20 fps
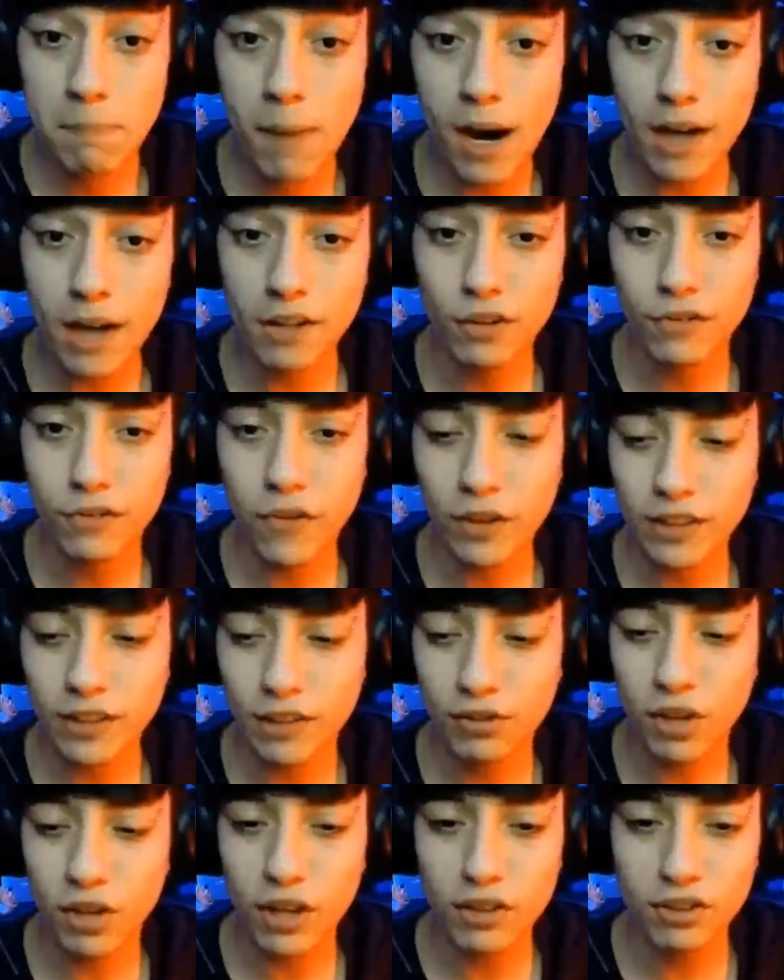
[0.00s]
Mano,
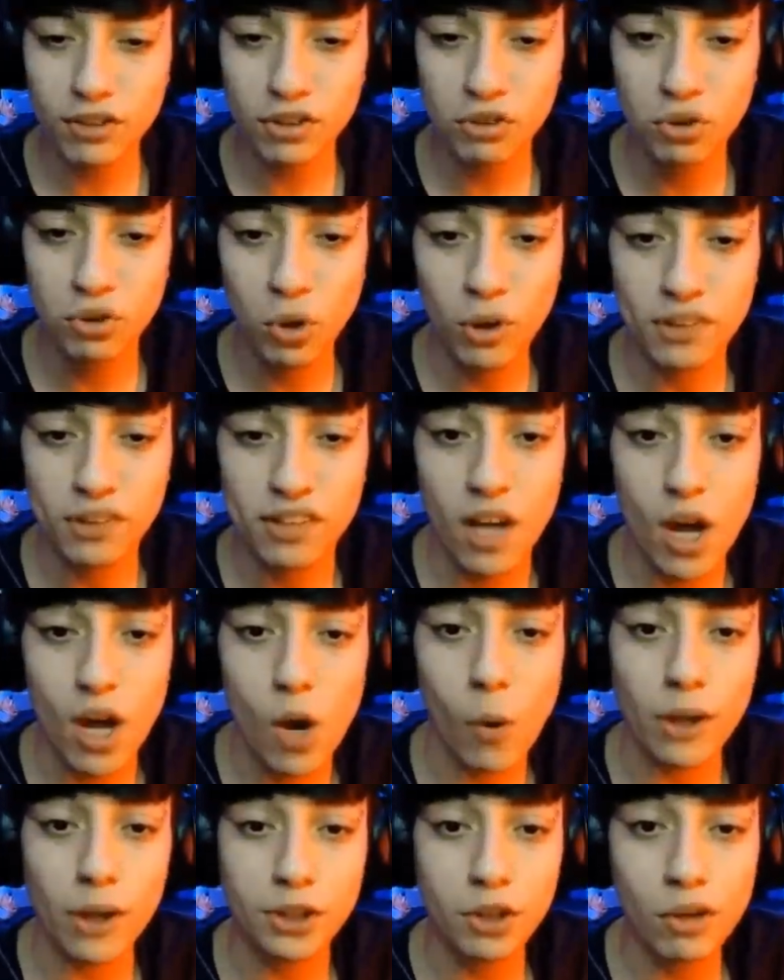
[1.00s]
falta só esses dois.
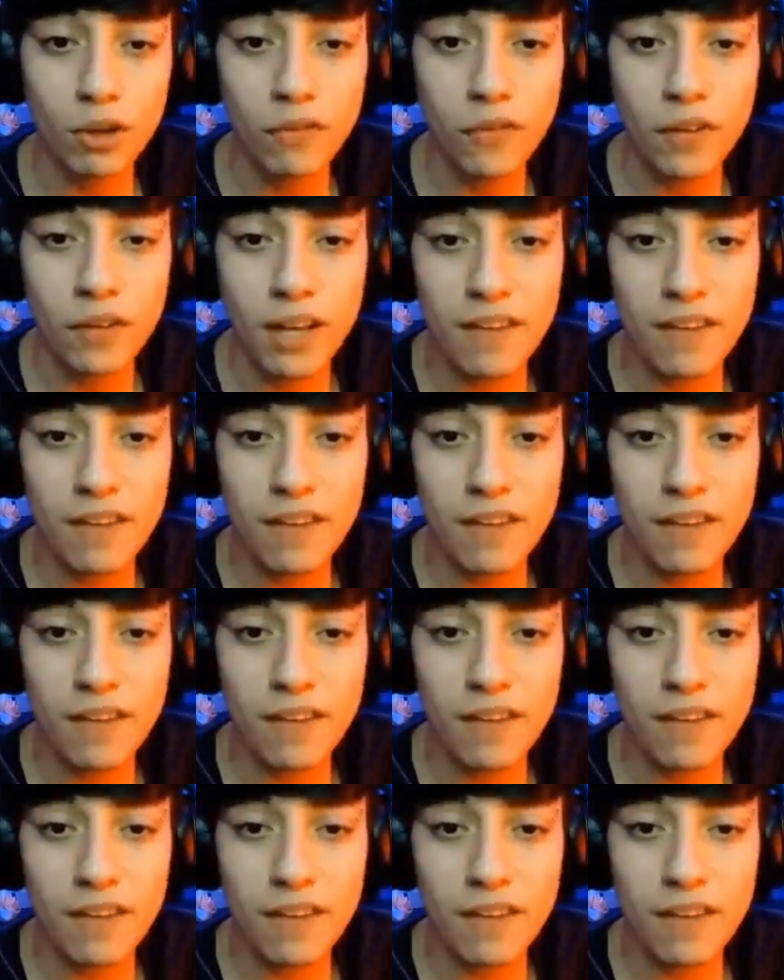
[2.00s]
Eu acho que eu vou